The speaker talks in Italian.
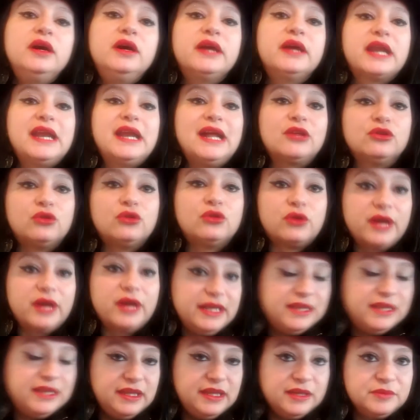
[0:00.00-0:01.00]
Renato
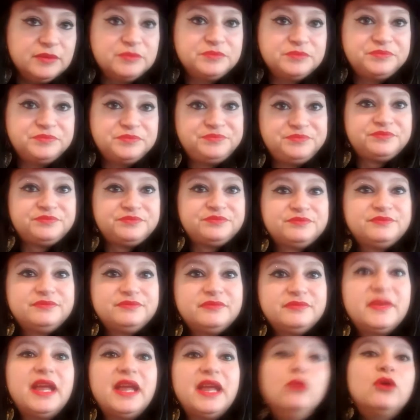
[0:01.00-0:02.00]
Droghetti
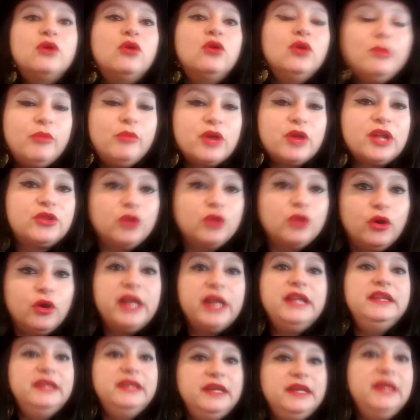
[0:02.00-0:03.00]
che è un
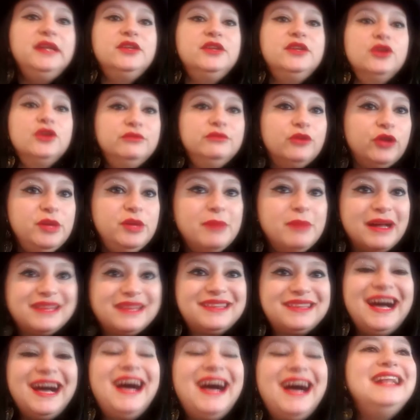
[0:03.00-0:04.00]
collaboratore di Doni
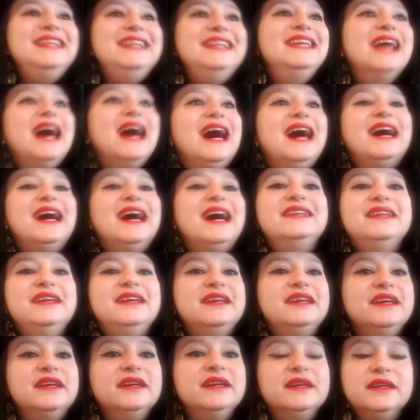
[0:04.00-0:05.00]
Battaglia,
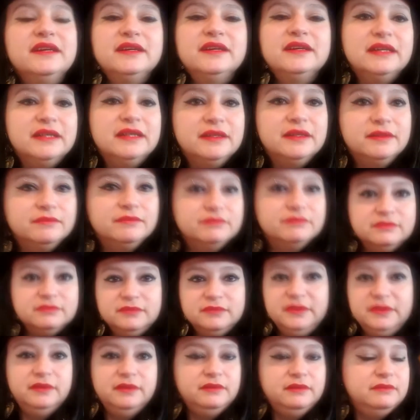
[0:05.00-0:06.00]
di, eh,
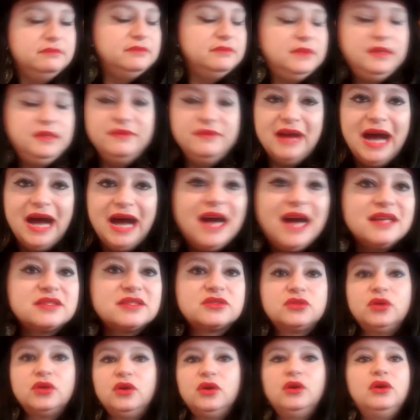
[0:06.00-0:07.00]
di
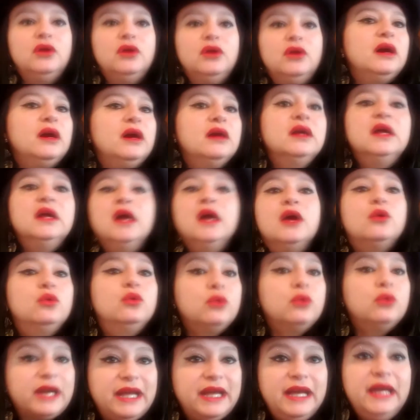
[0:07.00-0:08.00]
Vasco,
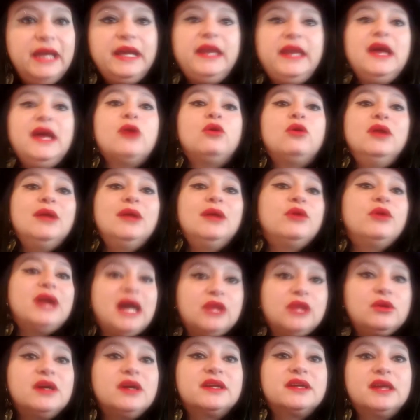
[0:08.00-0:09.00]
Curreri, ha
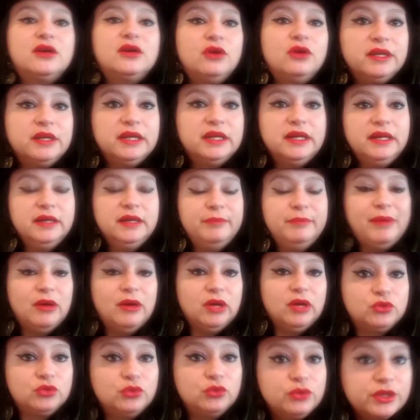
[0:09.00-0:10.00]
collaborato anche con eh,
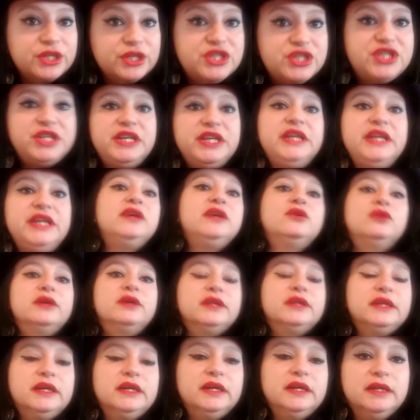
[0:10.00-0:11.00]
Paolo Turci,
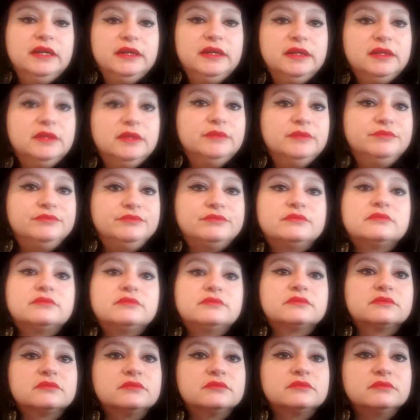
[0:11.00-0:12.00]
con eh,
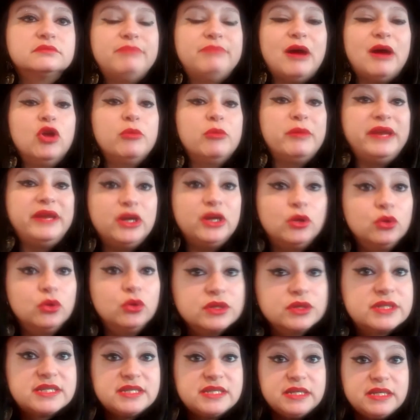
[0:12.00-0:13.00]
Paolo
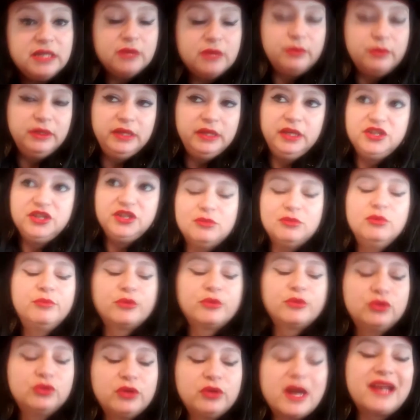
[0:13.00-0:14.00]
Meneguzzi, quindi diciamo
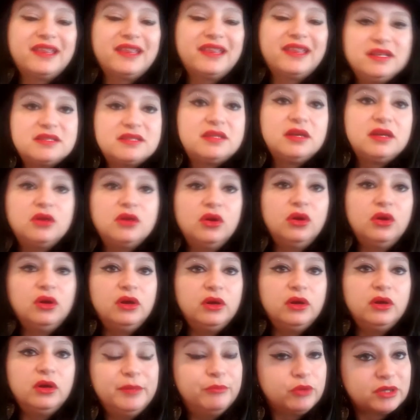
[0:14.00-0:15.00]
un produttore
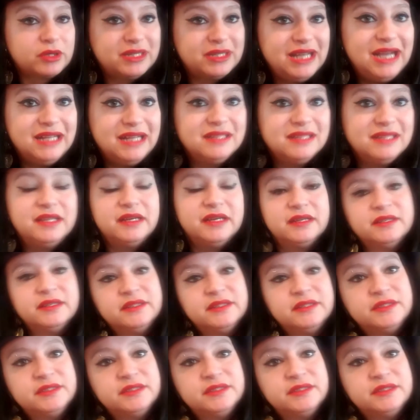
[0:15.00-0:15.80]
artistico importante.